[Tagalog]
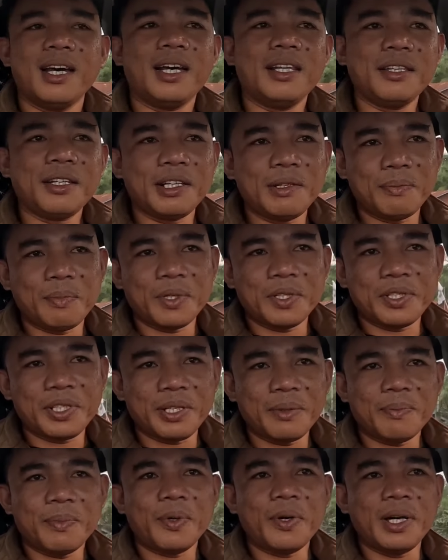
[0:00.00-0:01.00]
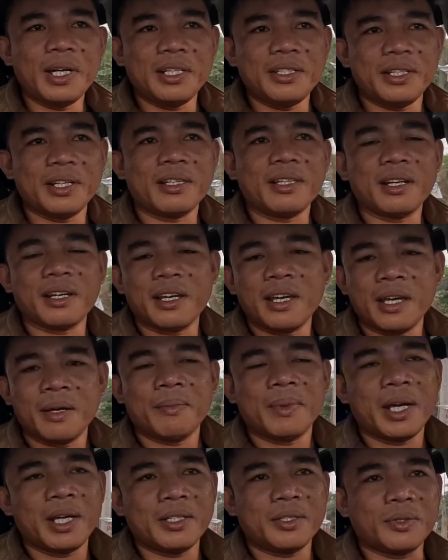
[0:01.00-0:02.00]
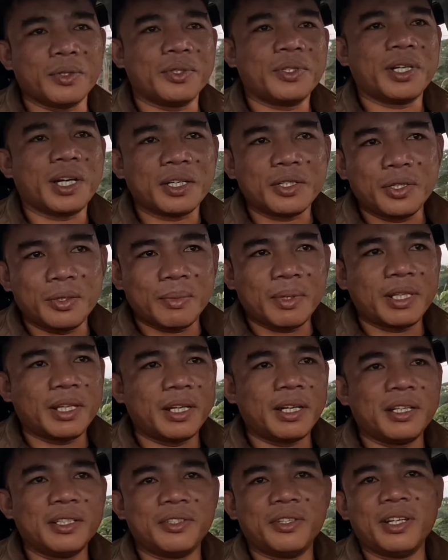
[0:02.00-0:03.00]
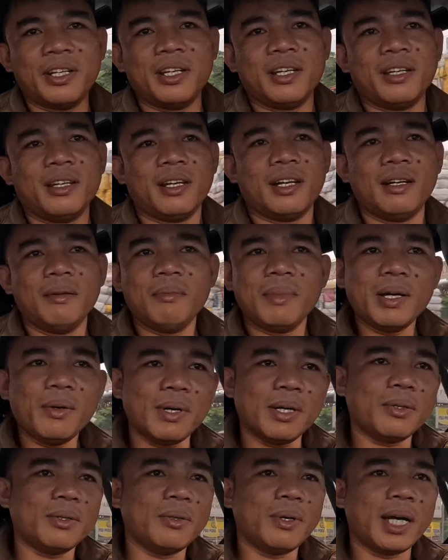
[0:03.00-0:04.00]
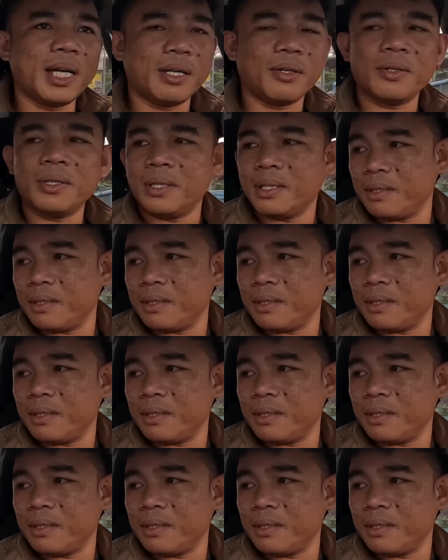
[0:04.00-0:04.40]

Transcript: 100% po ay legit ang MIS construction materials trading halimbawa kunwari,